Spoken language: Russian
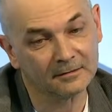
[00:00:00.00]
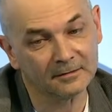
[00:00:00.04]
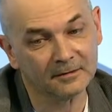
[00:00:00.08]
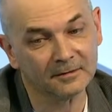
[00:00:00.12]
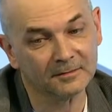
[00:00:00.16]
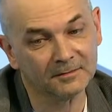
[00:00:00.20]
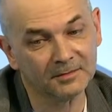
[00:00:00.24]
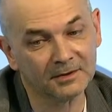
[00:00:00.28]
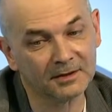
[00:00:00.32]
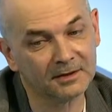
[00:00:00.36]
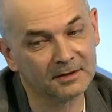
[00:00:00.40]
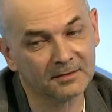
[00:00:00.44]

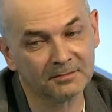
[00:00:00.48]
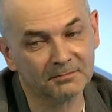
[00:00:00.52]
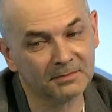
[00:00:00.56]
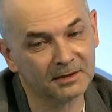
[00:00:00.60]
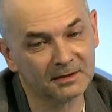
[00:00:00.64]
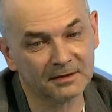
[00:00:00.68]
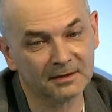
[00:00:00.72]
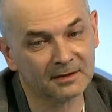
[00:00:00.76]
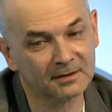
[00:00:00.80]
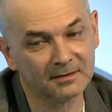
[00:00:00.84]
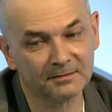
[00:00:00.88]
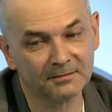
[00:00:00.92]
Без,
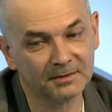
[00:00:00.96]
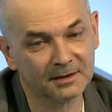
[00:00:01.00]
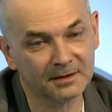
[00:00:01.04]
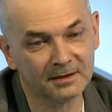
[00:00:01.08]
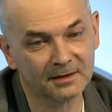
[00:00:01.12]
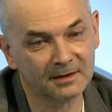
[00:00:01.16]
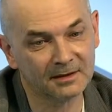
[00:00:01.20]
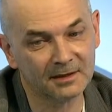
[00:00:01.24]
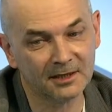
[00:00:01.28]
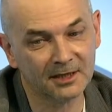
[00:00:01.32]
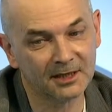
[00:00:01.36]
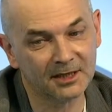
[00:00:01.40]
без,
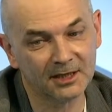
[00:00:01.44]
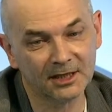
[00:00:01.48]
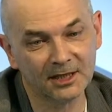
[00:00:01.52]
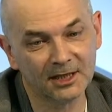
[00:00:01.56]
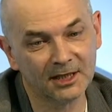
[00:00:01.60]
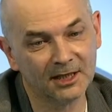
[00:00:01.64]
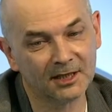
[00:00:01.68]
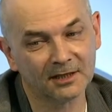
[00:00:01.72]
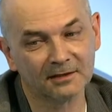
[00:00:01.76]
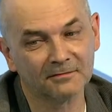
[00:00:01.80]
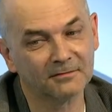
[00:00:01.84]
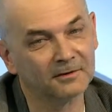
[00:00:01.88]
без
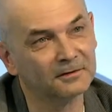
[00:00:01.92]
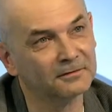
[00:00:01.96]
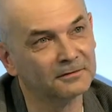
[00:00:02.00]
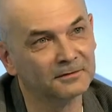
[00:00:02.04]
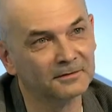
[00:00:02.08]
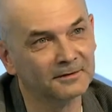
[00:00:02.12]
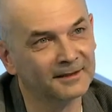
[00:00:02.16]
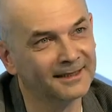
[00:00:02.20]
нервов.